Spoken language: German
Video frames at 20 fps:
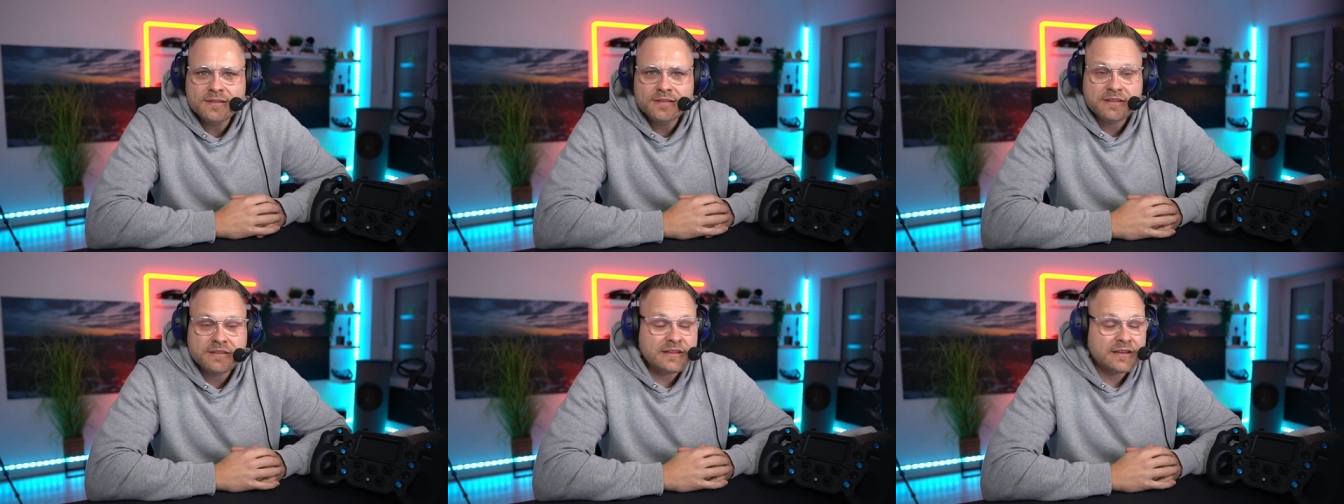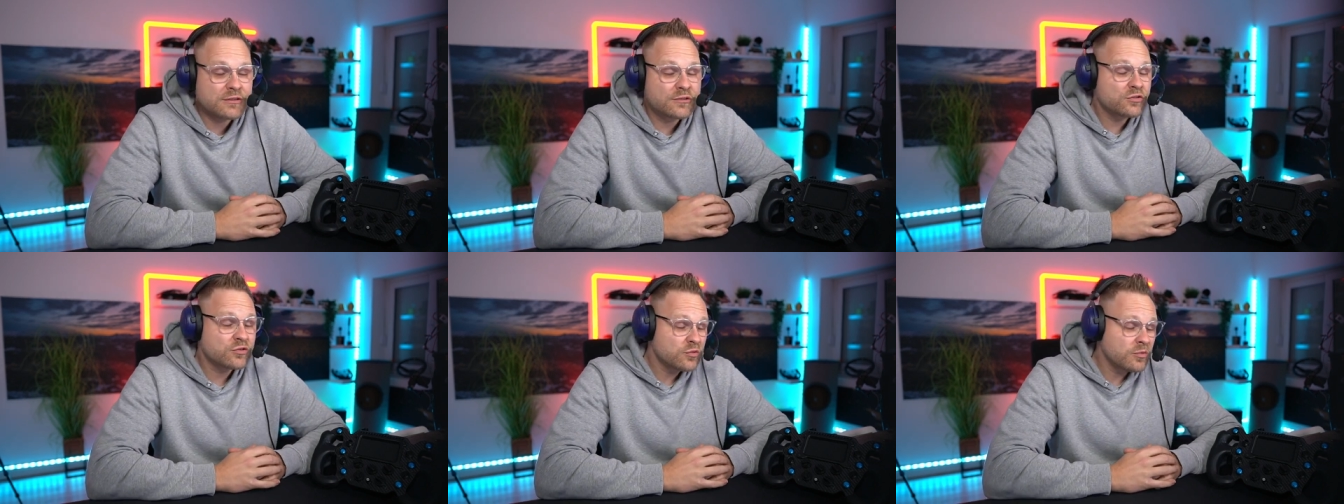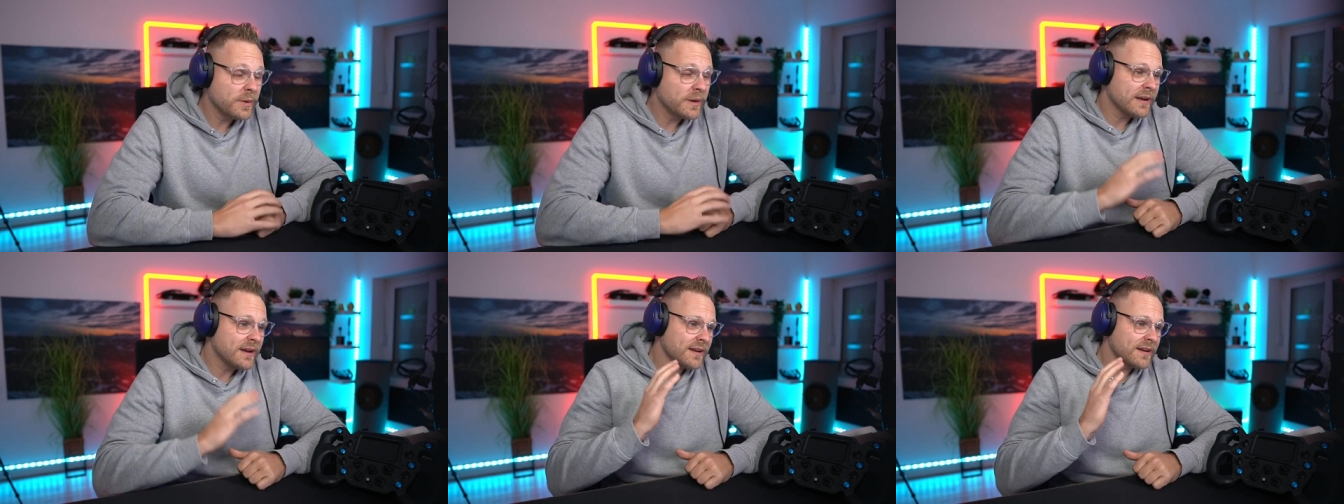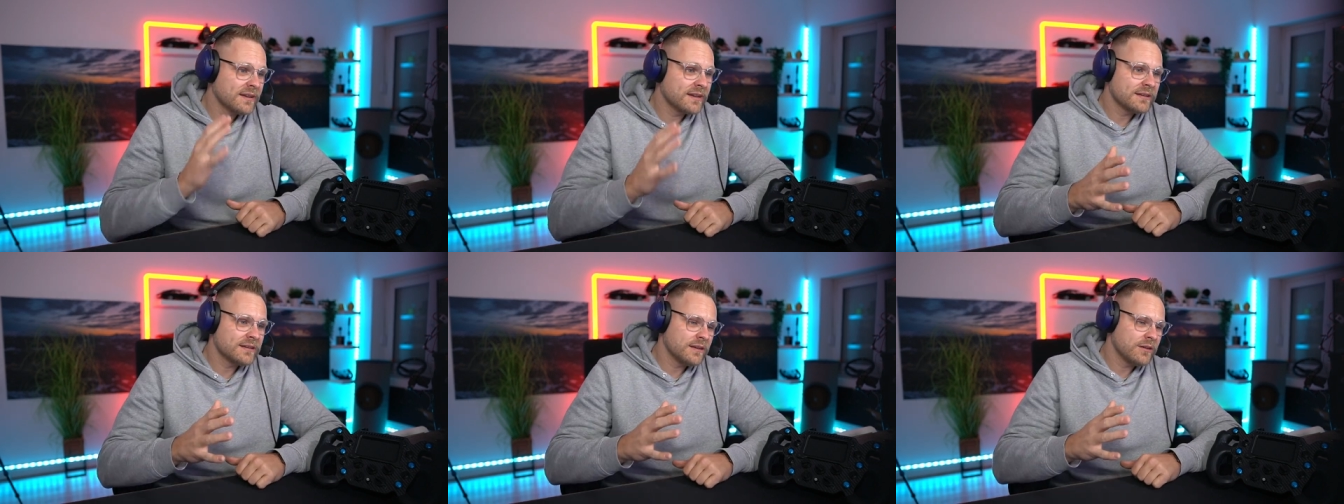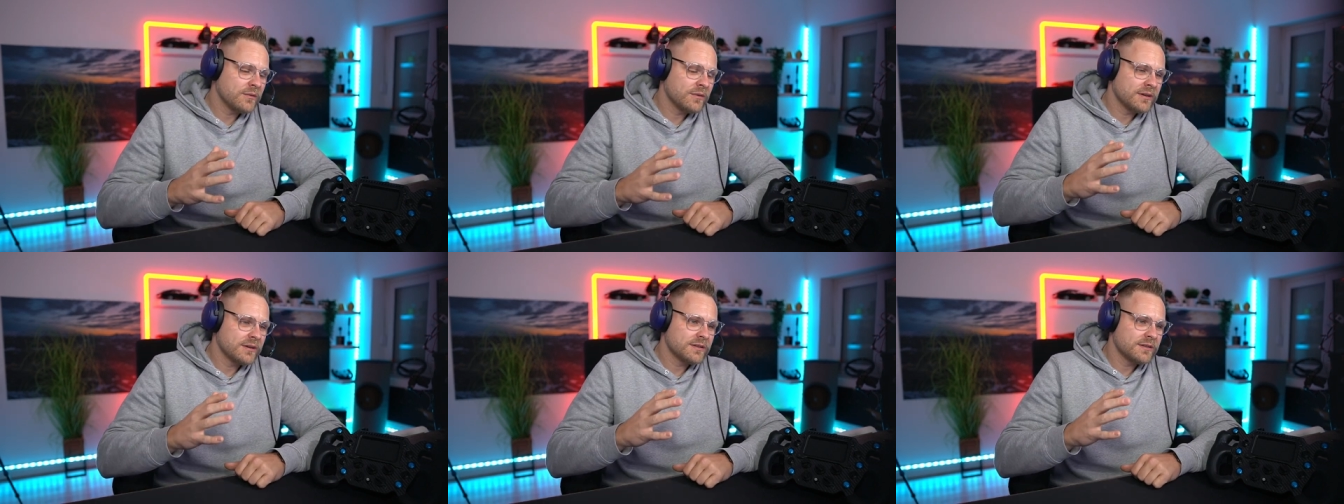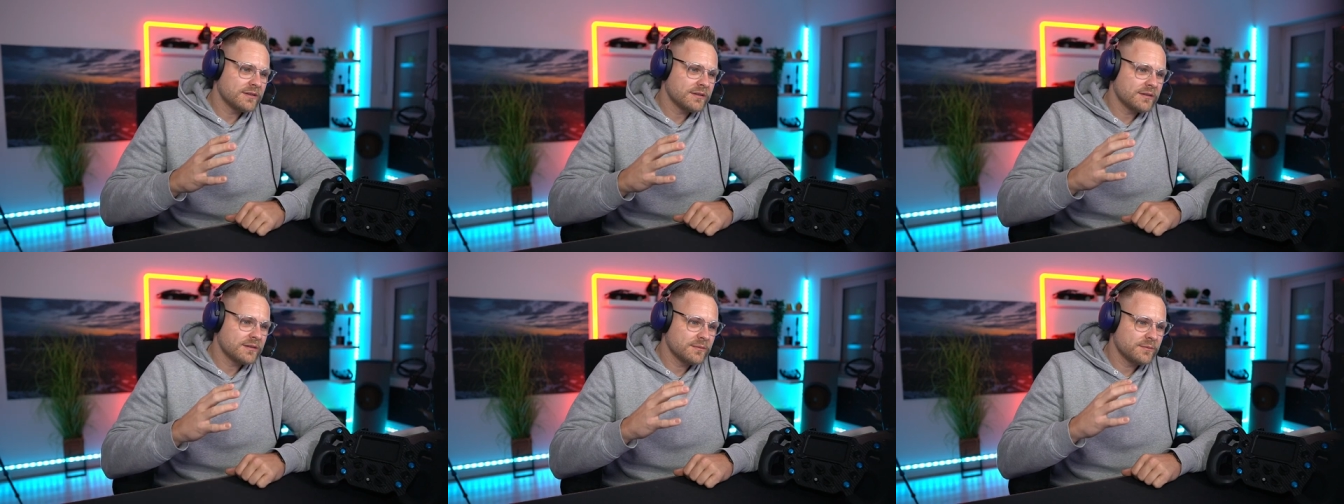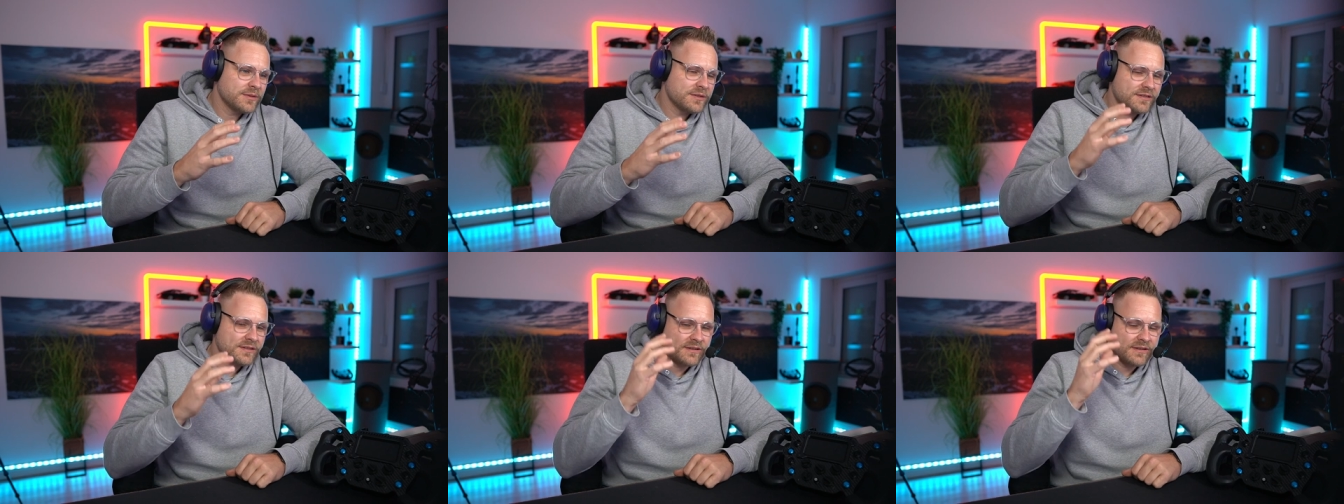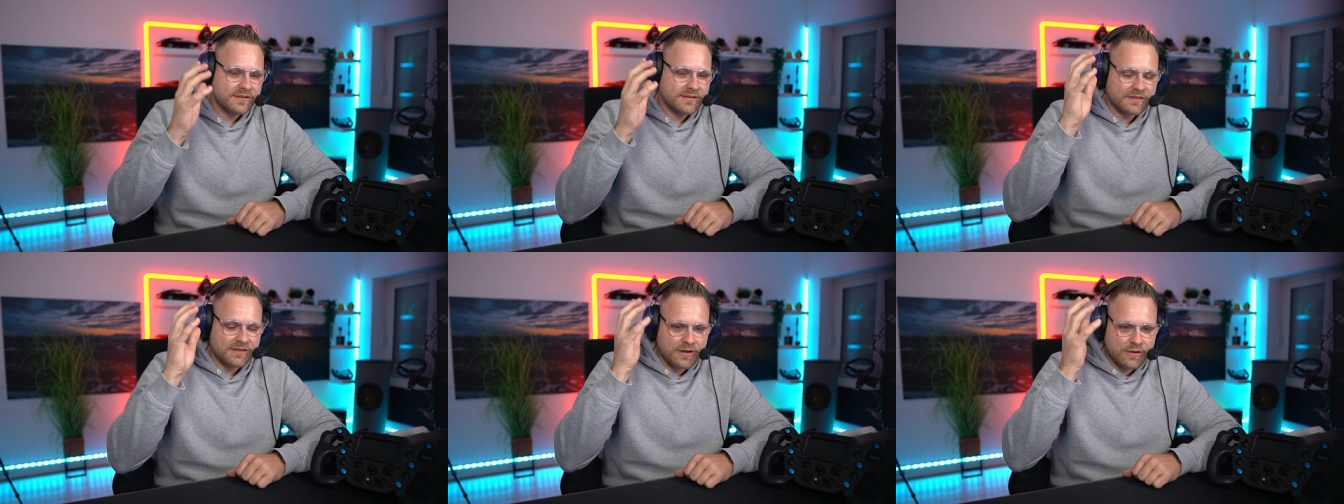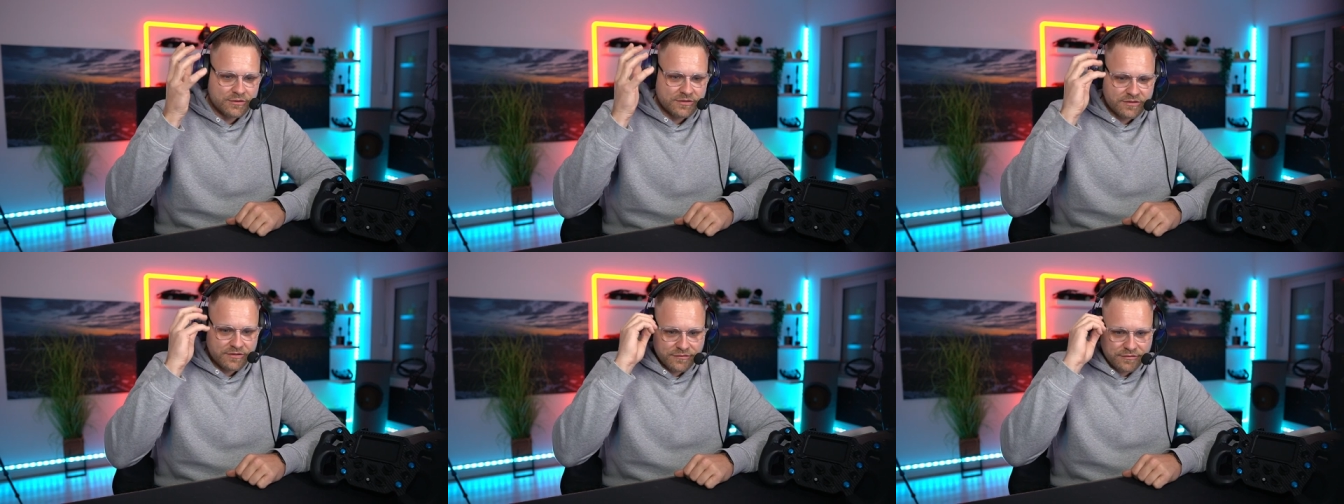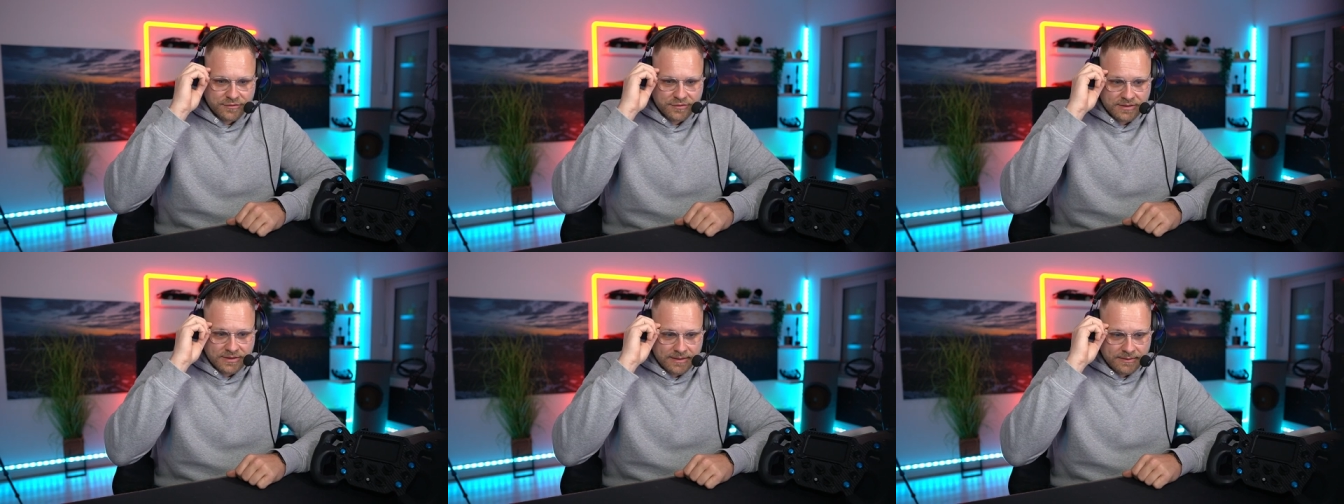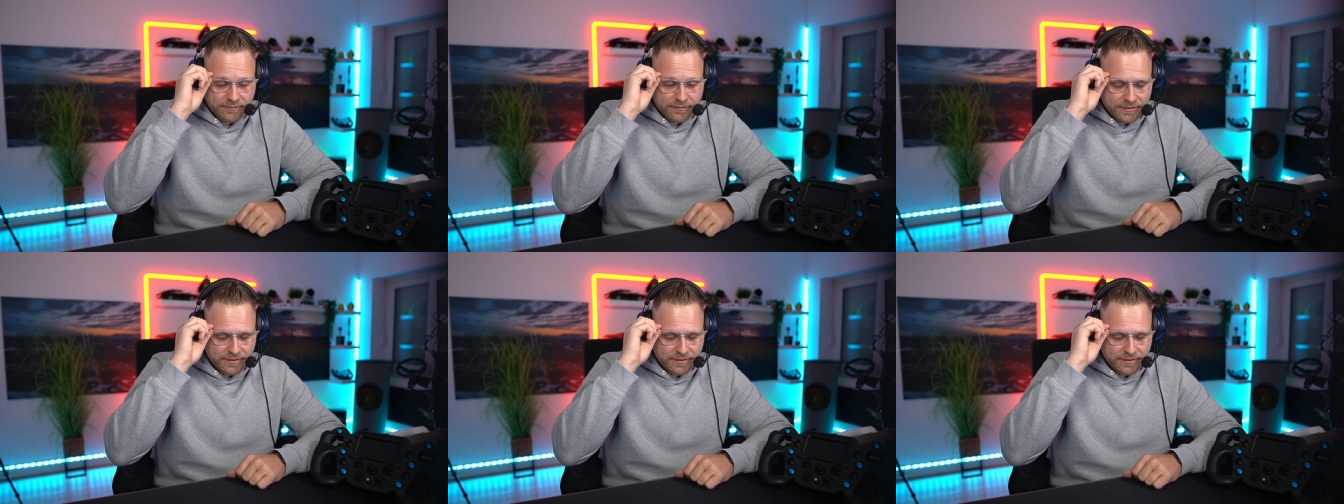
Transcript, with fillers: Das hat super lange gedauert, äh, bis ich das rausgefunden habe,